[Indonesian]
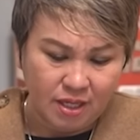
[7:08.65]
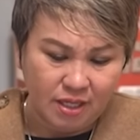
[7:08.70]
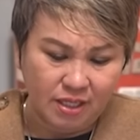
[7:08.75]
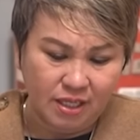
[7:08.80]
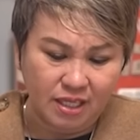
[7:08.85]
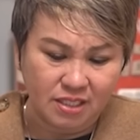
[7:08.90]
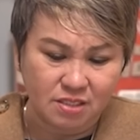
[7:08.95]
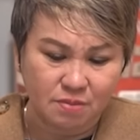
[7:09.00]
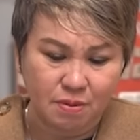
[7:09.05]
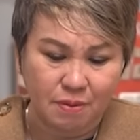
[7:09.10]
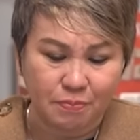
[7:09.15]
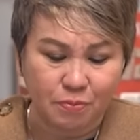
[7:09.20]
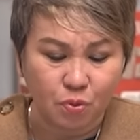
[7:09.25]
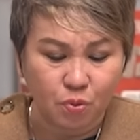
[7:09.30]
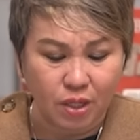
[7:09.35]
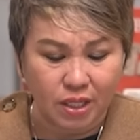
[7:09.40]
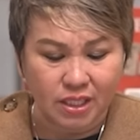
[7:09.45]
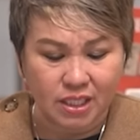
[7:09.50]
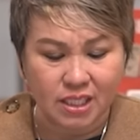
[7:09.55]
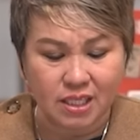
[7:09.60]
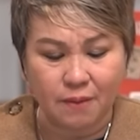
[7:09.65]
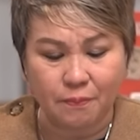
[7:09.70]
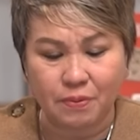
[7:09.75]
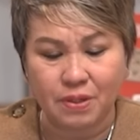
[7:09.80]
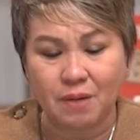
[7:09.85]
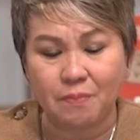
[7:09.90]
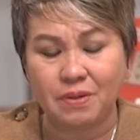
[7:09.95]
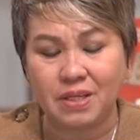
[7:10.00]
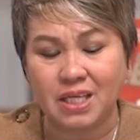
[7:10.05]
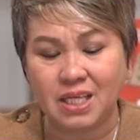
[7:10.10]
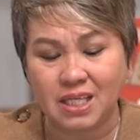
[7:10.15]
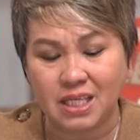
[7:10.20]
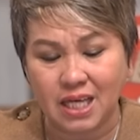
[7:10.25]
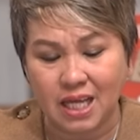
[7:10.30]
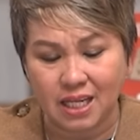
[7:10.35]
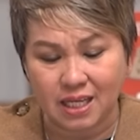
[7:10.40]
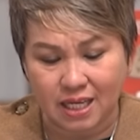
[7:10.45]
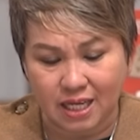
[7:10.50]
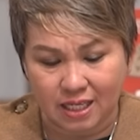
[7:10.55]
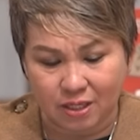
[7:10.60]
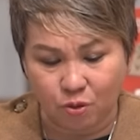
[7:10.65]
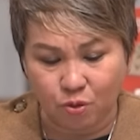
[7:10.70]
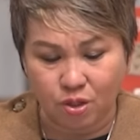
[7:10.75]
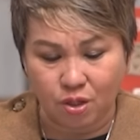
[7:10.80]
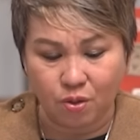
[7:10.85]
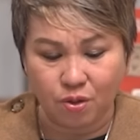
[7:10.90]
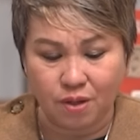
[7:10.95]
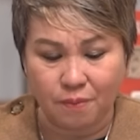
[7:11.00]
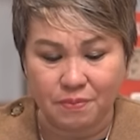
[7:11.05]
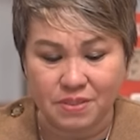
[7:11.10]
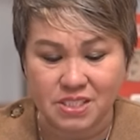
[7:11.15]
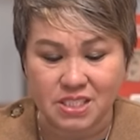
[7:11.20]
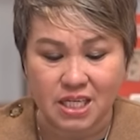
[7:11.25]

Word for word: Ya sebab Tuhan tidak pernah meninggalkan orang-orang